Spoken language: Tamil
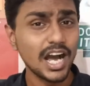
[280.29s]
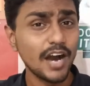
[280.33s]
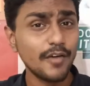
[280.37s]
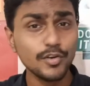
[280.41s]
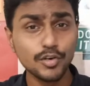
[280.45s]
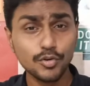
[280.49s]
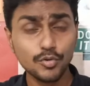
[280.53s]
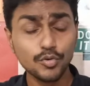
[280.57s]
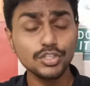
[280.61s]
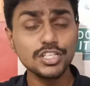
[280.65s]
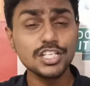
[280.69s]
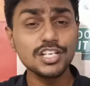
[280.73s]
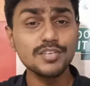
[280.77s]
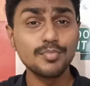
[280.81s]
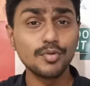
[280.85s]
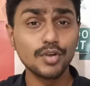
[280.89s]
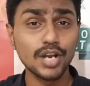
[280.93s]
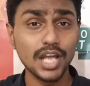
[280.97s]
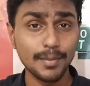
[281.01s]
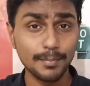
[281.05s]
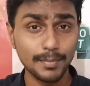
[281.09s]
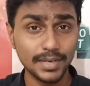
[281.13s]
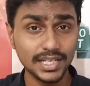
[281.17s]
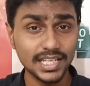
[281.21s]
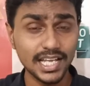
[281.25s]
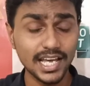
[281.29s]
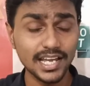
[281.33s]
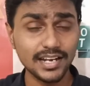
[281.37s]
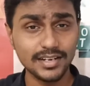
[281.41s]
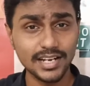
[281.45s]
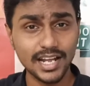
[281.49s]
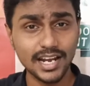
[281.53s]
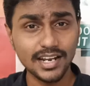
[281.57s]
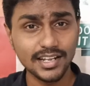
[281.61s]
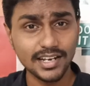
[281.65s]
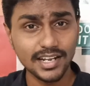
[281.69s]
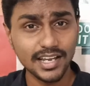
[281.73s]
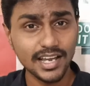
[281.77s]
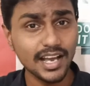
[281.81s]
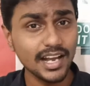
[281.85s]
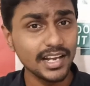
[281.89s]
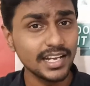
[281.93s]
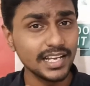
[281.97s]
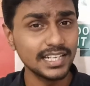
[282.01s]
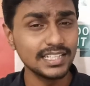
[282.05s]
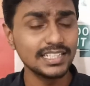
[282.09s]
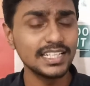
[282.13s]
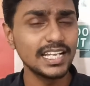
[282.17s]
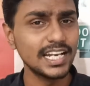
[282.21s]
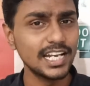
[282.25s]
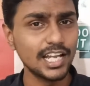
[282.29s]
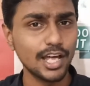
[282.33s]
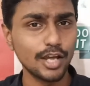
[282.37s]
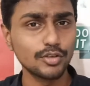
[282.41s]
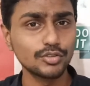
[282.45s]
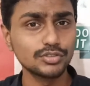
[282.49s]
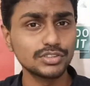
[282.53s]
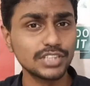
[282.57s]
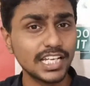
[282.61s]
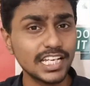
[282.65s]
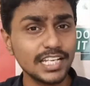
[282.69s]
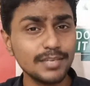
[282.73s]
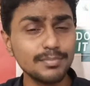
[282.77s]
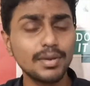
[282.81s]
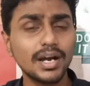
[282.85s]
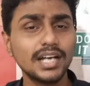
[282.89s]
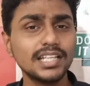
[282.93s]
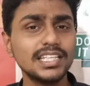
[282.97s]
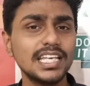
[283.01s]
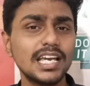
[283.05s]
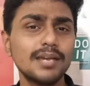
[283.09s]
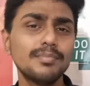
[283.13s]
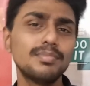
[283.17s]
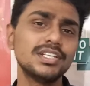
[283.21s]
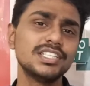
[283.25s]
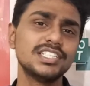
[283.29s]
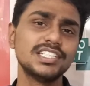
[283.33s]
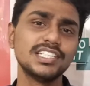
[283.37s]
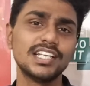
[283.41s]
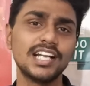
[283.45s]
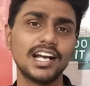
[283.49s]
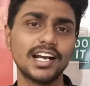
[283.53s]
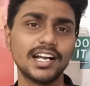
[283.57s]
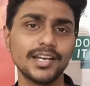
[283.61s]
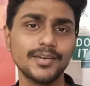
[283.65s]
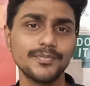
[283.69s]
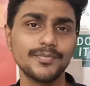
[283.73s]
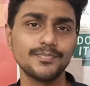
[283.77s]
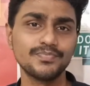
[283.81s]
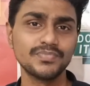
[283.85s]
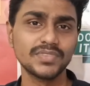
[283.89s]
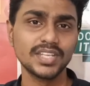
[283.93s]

அவர் கொடுத்துட்டு போன ஐம்பதாயிரம் டாலரை அங்கிருந்த எல்லாரும் சரிபாதியாக பிரிச்சுக்கிறாங்க